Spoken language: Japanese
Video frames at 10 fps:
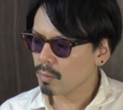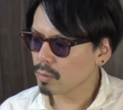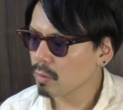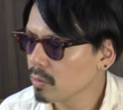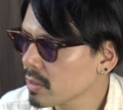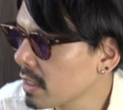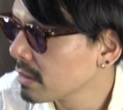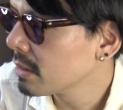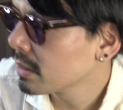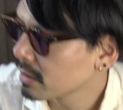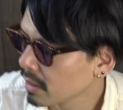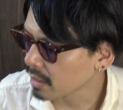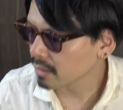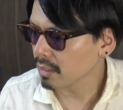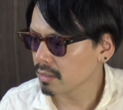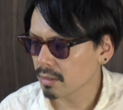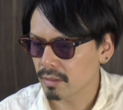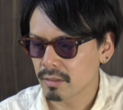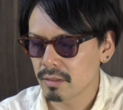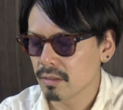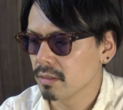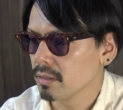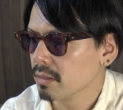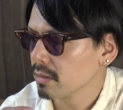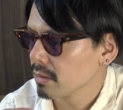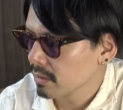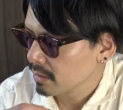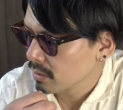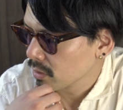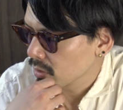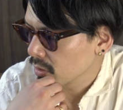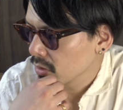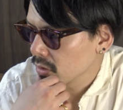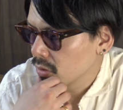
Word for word: もともとサングラスで買ったやつはうん